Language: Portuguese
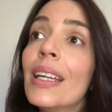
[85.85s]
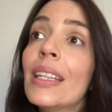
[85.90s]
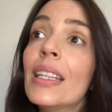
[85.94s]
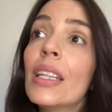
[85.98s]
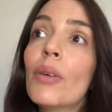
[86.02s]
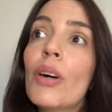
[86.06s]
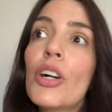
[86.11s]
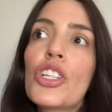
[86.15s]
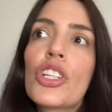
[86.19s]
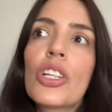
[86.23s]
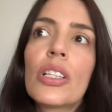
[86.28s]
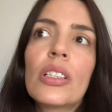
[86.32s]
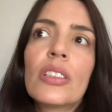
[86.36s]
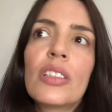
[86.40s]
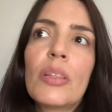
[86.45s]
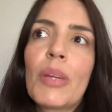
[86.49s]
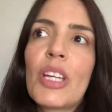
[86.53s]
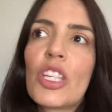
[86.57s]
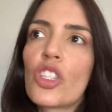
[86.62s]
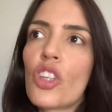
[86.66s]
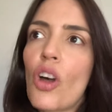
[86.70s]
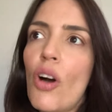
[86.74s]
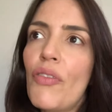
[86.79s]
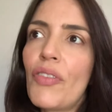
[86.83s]
Não adianta
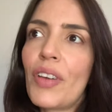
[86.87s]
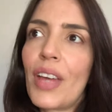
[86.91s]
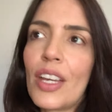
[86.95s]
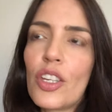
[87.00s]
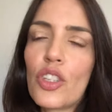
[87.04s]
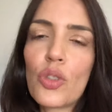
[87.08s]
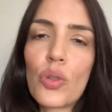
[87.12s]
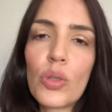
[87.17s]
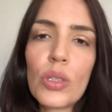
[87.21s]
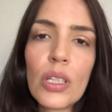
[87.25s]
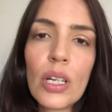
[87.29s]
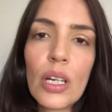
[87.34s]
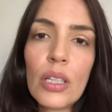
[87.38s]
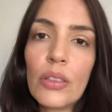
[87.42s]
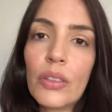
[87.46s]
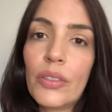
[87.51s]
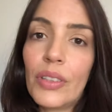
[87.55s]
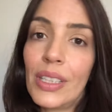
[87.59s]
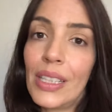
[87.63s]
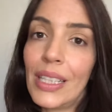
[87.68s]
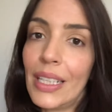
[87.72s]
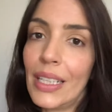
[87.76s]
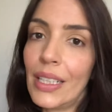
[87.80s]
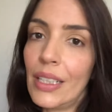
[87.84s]
também só ficar estudando
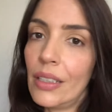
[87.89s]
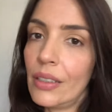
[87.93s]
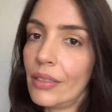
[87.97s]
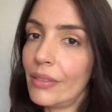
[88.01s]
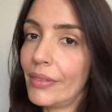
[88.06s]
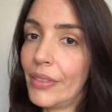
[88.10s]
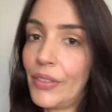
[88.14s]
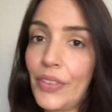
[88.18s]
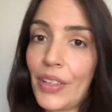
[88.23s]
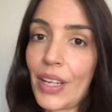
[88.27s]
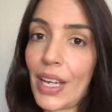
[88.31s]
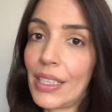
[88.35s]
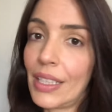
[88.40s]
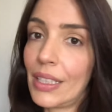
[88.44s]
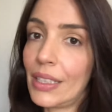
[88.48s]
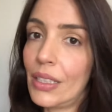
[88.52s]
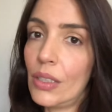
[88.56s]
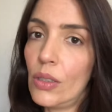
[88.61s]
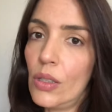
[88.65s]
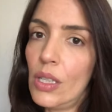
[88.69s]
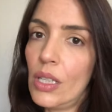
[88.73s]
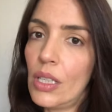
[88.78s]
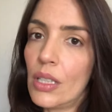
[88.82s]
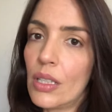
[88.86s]
e ler e ficar na
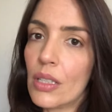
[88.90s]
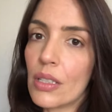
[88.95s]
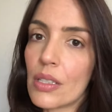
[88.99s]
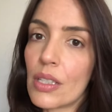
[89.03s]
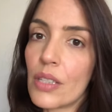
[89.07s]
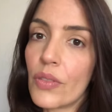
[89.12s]
teoria.